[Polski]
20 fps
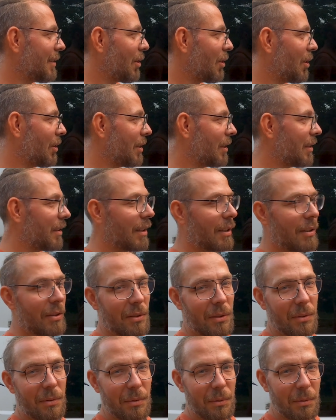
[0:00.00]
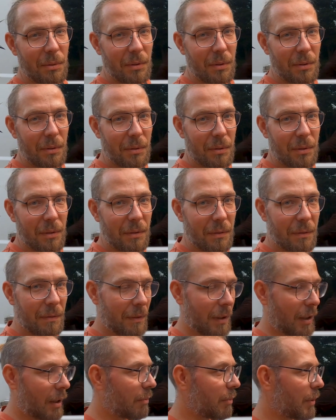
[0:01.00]
No, jednego już, już
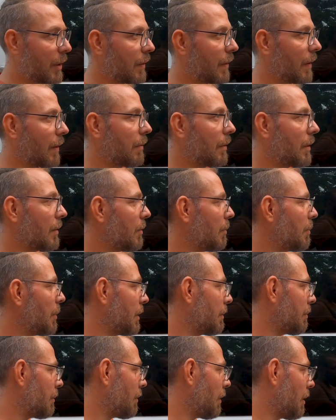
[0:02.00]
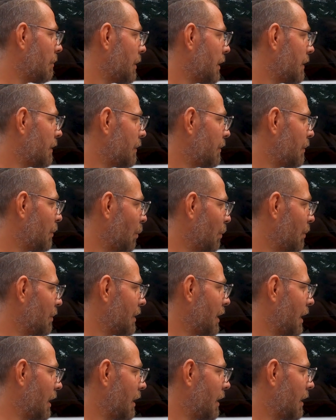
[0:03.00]
w takim miejscu akurat kupiliśmy tu na
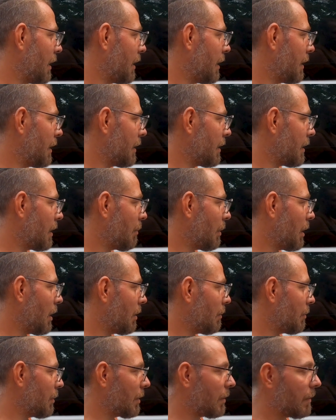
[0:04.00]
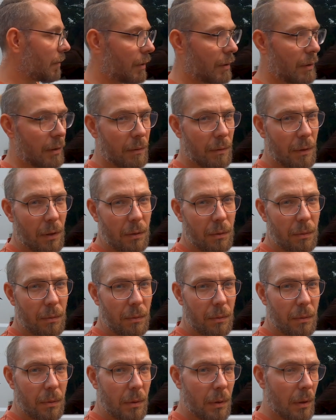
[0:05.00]
miejscu, że nie ma możliwości
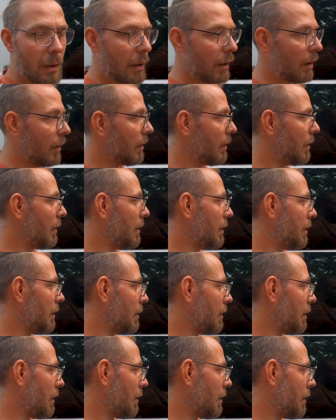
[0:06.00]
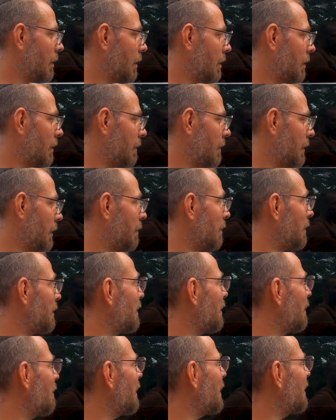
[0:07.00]
zwrotu, e, także nas wyszło
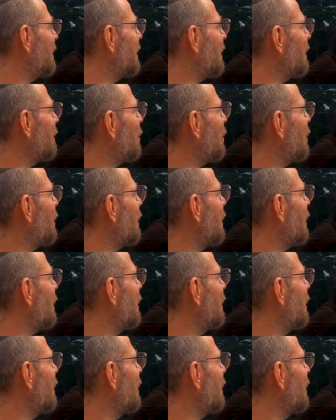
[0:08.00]
120 zł.